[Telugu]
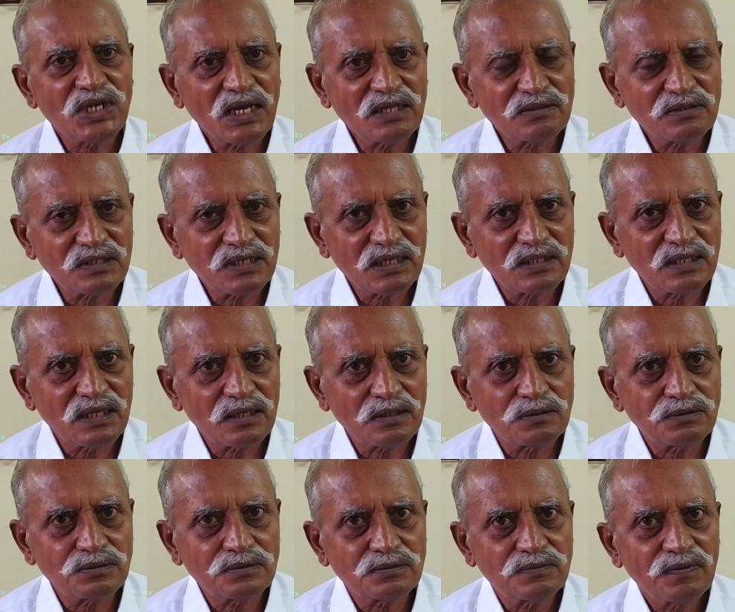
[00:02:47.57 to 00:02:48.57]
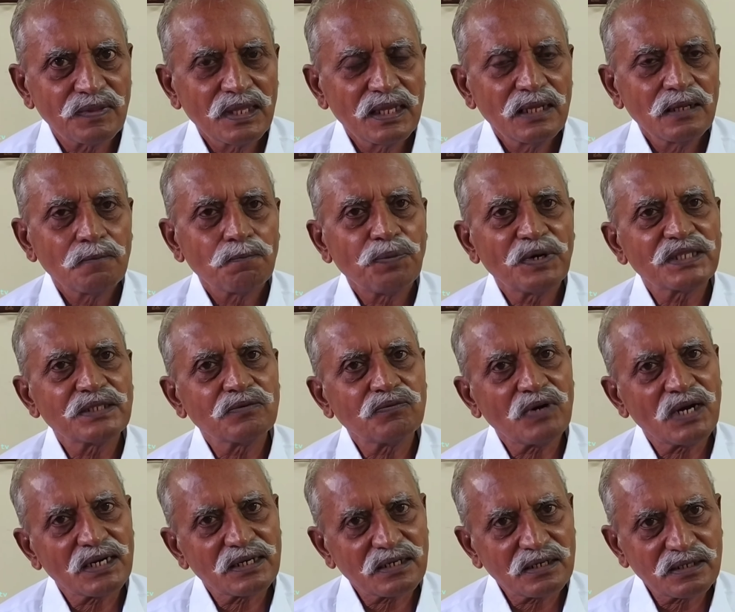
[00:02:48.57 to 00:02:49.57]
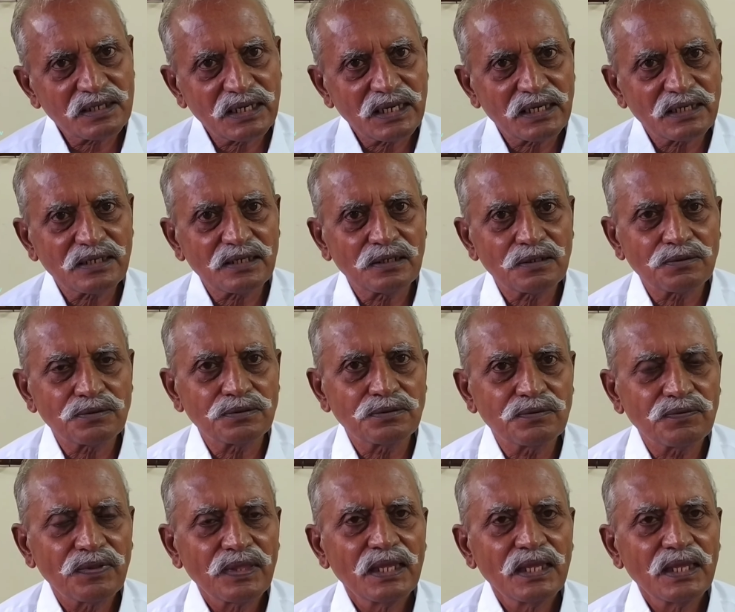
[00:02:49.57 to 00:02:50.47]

శాంతిరథాలు పది వాటర్ ట్యాంకర్లు